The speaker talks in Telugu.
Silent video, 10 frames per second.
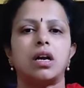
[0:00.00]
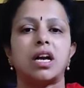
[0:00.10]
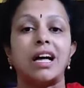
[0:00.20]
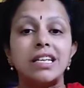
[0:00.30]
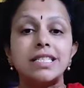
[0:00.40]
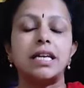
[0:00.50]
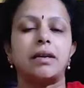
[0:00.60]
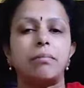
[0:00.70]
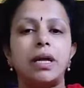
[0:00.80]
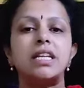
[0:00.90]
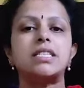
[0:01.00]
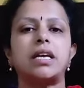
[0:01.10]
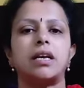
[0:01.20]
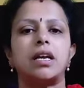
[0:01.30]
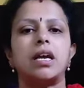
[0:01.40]
కలిసి మెలిసి
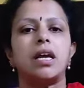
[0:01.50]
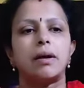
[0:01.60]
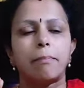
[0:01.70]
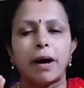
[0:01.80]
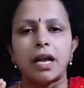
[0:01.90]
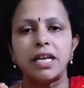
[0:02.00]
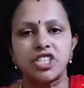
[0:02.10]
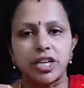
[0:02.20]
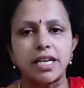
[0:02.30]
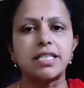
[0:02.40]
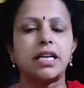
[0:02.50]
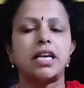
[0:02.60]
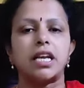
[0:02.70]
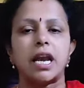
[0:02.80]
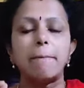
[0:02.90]
పని చేసి
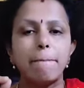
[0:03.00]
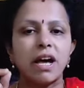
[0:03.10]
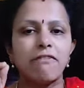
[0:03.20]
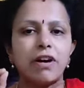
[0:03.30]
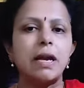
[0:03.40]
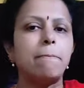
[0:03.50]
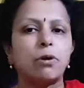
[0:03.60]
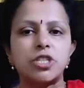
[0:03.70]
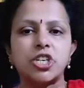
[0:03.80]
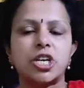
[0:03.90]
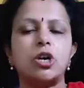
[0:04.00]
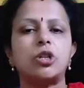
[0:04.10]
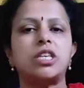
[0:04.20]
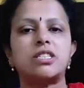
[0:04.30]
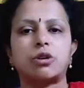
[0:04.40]
నంబర్ వన్ పొజిషన్లో
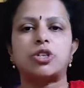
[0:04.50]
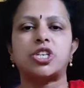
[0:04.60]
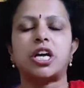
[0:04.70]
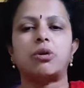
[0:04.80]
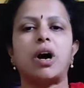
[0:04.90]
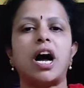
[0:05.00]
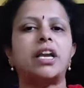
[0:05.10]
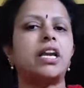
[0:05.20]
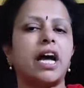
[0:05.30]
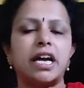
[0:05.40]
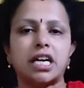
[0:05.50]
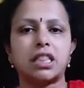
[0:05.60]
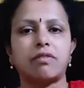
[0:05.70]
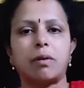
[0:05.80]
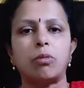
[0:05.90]
తీసుకొచ్చారు ఆయన
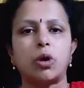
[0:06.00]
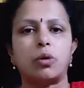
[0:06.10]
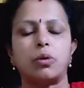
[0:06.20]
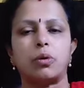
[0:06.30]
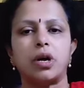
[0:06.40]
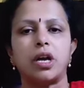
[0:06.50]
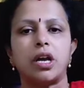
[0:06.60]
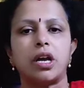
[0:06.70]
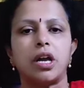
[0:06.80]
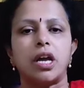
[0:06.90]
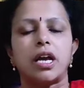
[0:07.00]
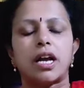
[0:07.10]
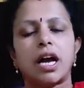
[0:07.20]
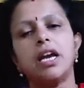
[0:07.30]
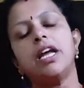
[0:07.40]
నాయకత్వంలో
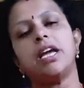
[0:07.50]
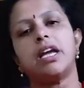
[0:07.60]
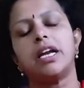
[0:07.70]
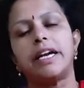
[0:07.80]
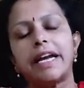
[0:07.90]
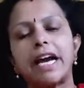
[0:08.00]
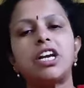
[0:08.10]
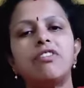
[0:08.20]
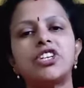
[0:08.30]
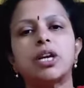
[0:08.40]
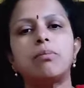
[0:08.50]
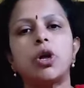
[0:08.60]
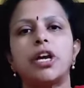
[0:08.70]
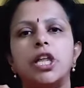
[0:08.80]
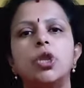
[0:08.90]
కానీ టికెట్
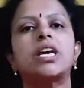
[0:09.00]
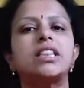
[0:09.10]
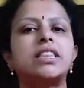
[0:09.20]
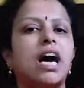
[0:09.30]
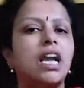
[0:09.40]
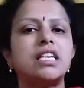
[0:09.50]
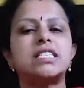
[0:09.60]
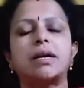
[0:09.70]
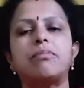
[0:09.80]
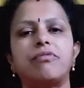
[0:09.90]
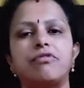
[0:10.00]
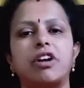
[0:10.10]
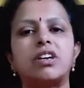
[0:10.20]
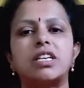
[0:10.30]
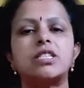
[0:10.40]
విషయంలో ఎందుకు ఇంత ఆలస్యం
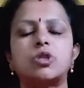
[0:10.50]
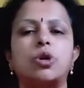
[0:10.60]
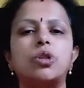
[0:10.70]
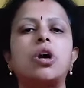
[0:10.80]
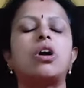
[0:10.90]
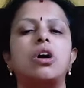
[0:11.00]
వ్యవహరిస్తోందో